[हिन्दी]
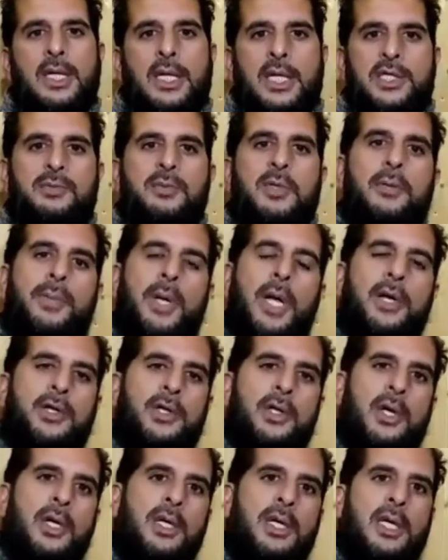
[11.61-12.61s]
कश्मीर
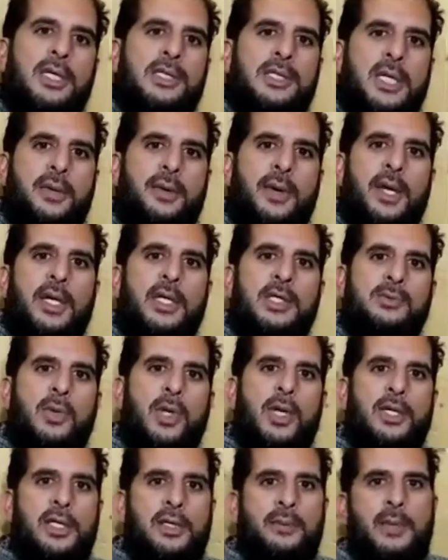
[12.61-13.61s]
पेट्रियाट के इस अवेयरनेस
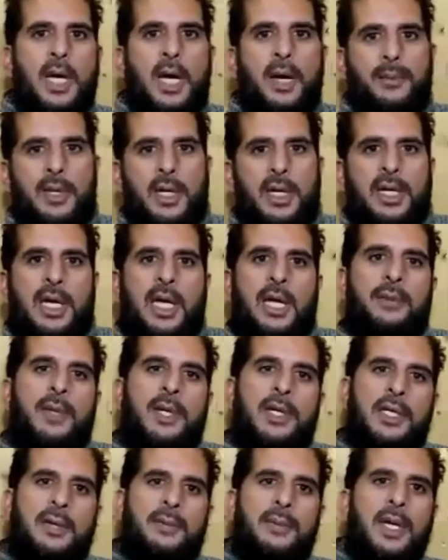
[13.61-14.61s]
बुलेटिन में आपका खैर
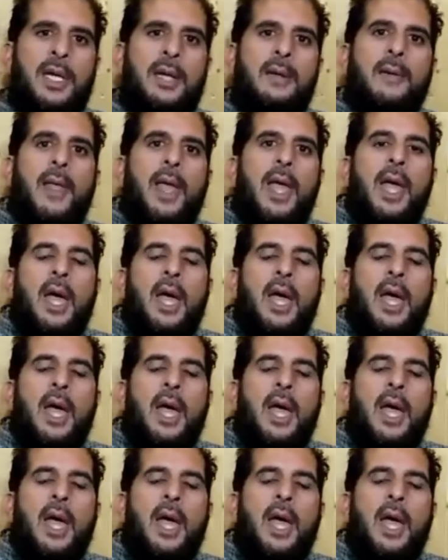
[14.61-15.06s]
मकदम है